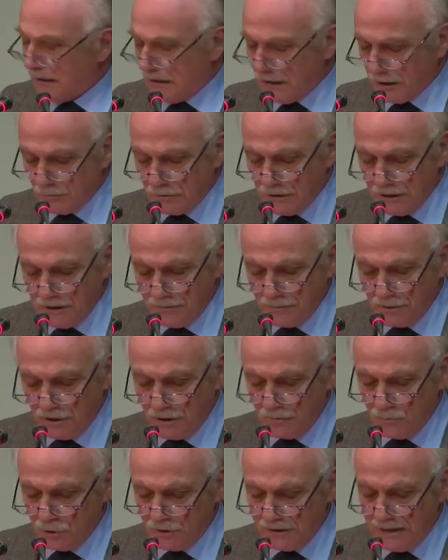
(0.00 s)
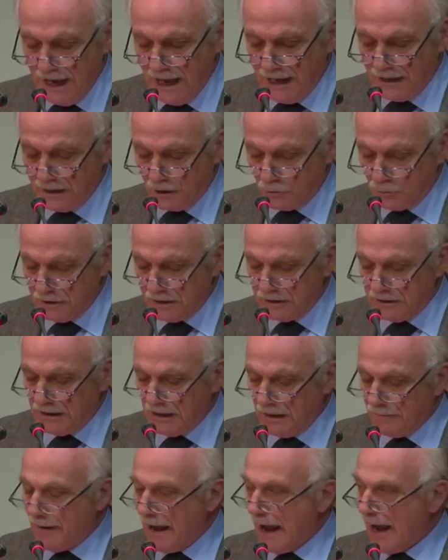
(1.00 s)
dell'equilibrio mondiale, quindi
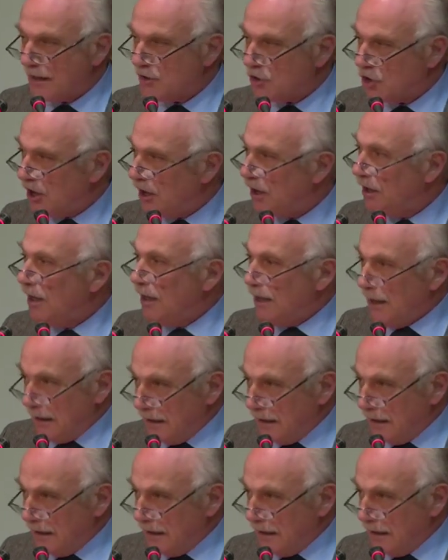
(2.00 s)
la pace,